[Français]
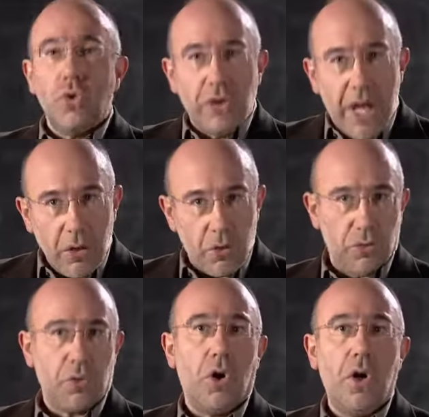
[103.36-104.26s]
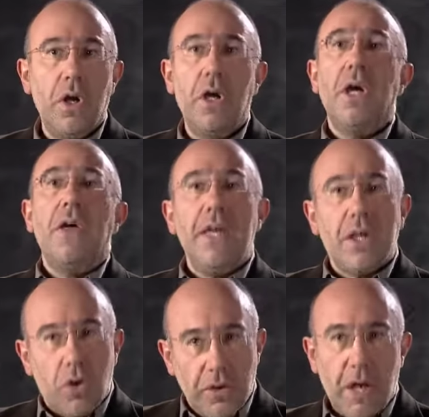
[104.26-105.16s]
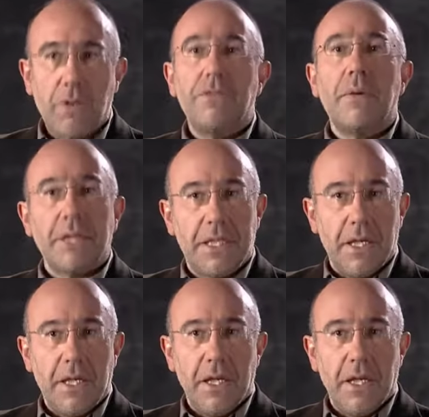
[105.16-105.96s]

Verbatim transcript: on a le contrôle et qu'on a fabriqué.